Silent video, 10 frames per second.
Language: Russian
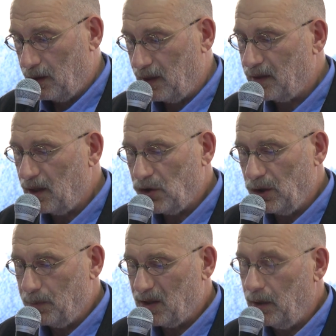
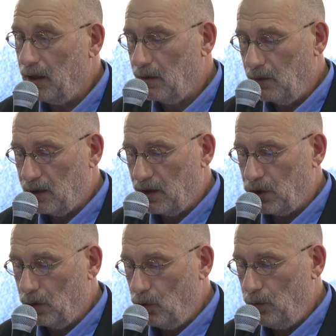Достаточно посмотреть в атлас,
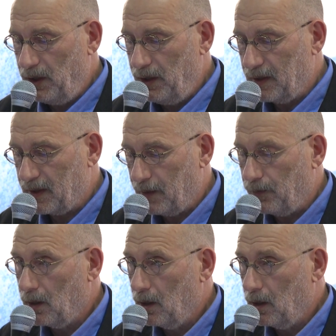чтобы убедиться.